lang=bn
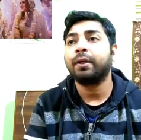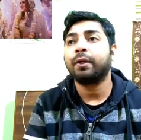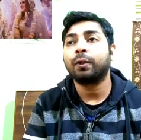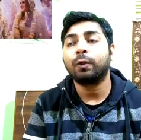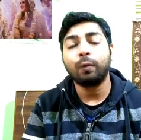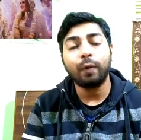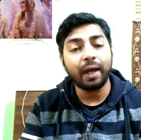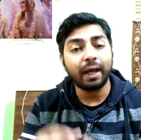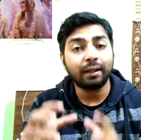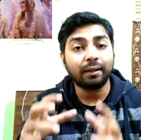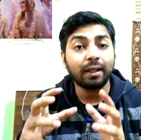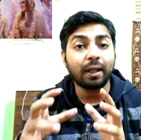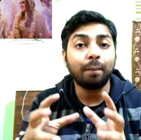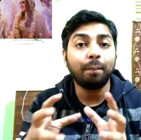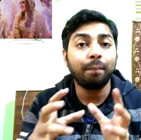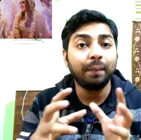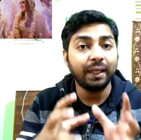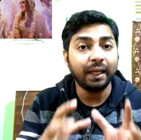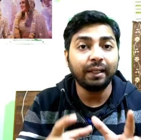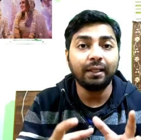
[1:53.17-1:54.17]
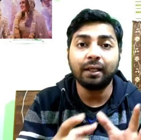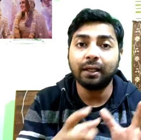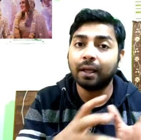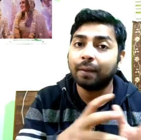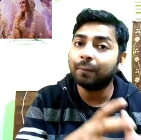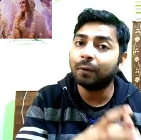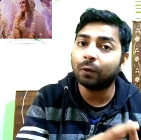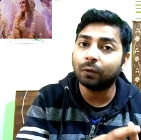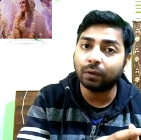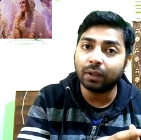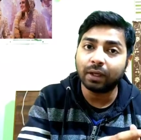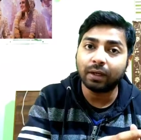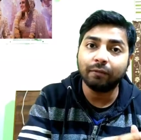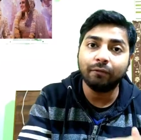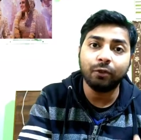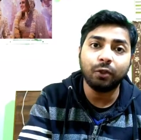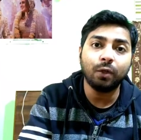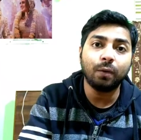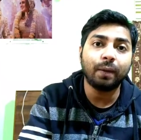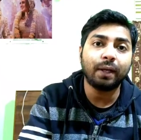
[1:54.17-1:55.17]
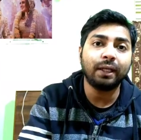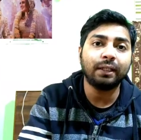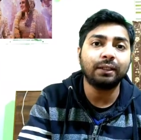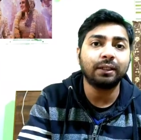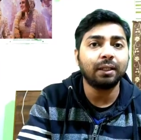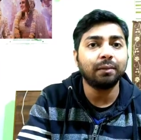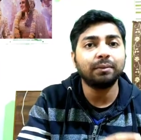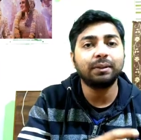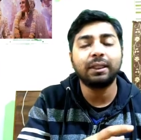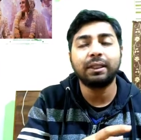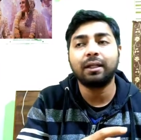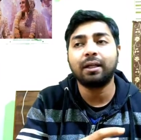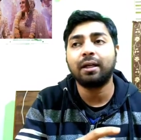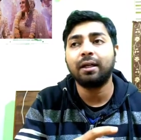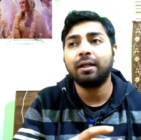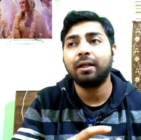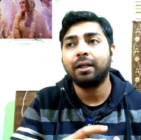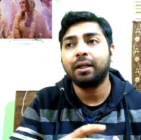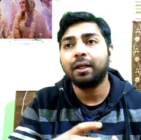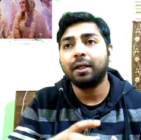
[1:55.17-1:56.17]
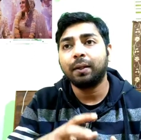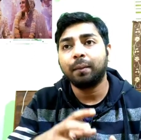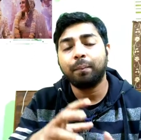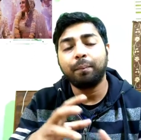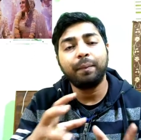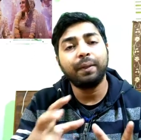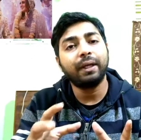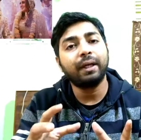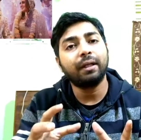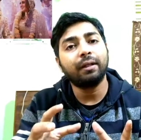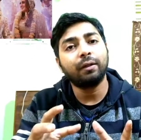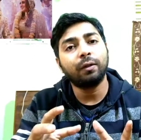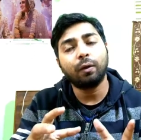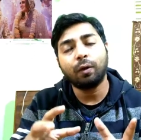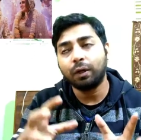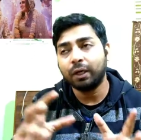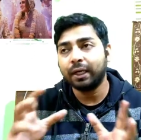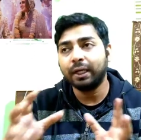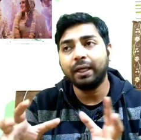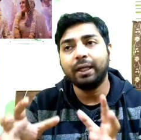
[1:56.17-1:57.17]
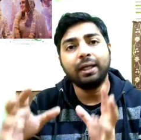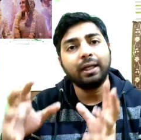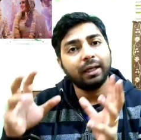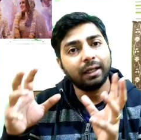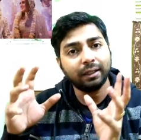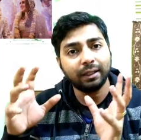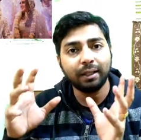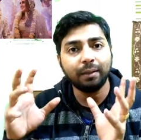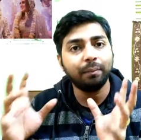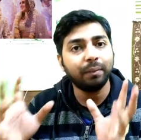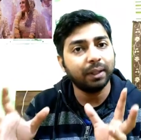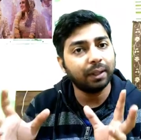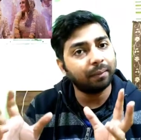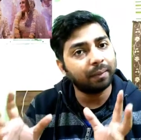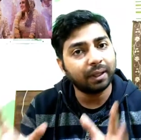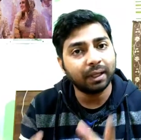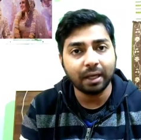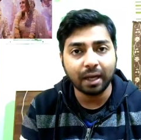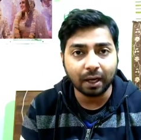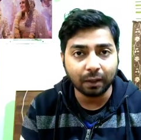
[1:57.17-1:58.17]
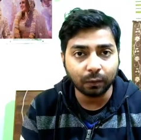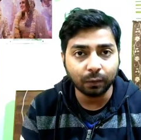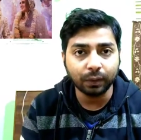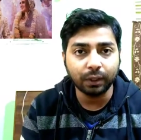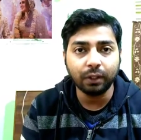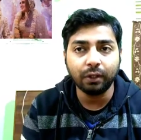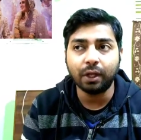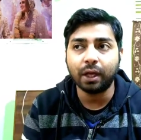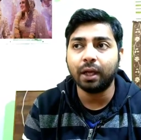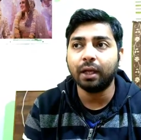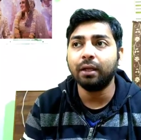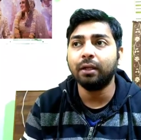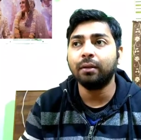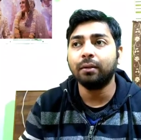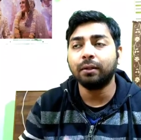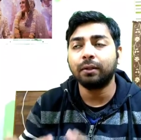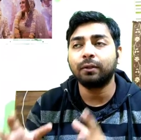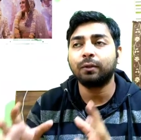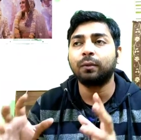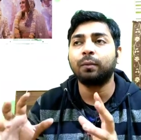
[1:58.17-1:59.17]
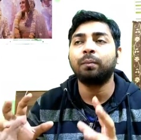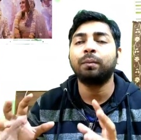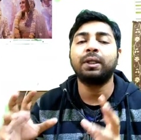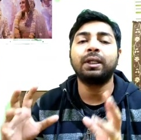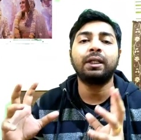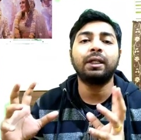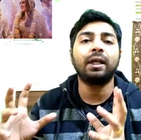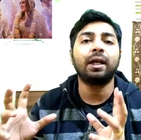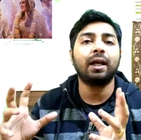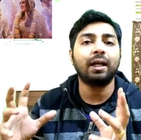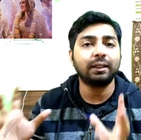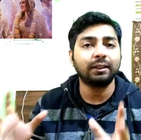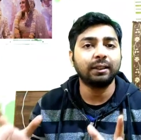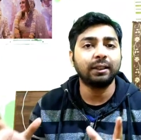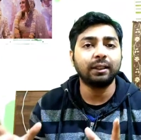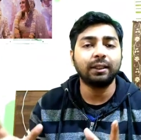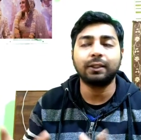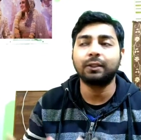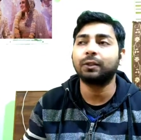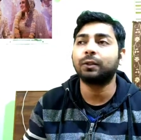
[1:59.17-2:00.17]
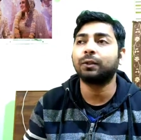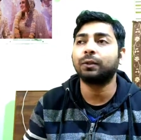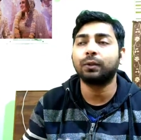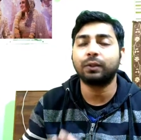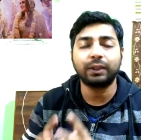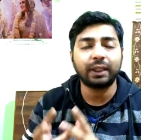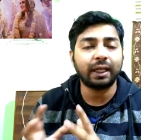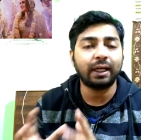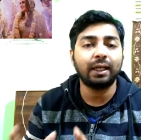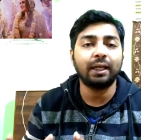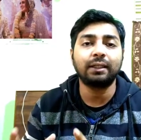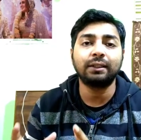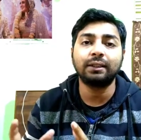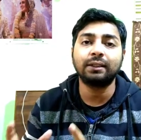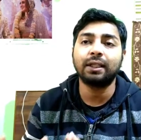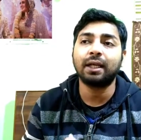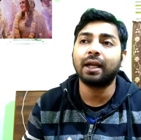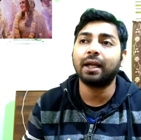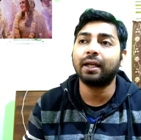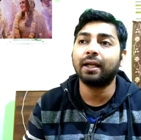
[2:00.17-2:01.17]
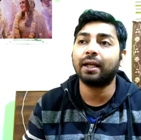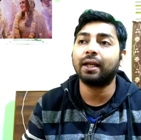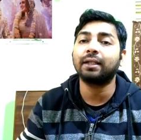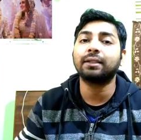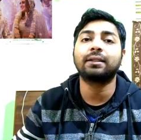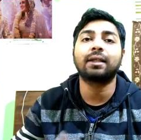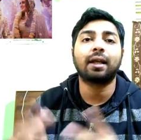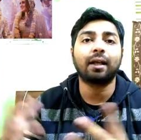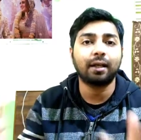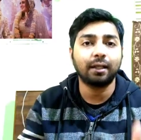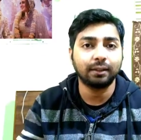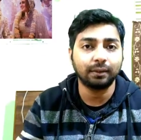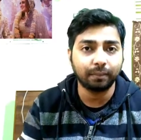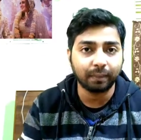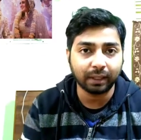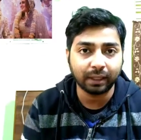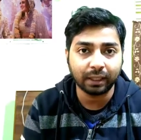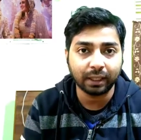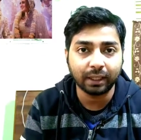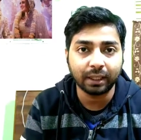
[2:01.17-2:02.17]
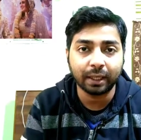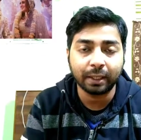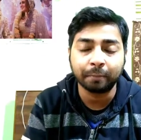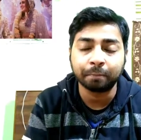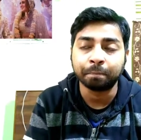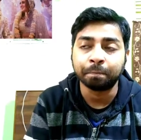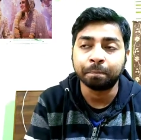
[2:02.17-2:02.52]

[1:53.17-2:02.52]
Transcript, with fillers: তো হ্যাঁ তার বিয়েটা নিয়ে আমি গতকাল একটা ভিডিও বানিয়েছিলাম যেটা বিয়ে তো অলরেডি এদের বিয়ে মানে নাটকই হয় কিন্তু মিডিয়া আছে কিছু কিছু চ্যানেল আছে যারা এটাকে সার্কাস বানিয়ে দেয়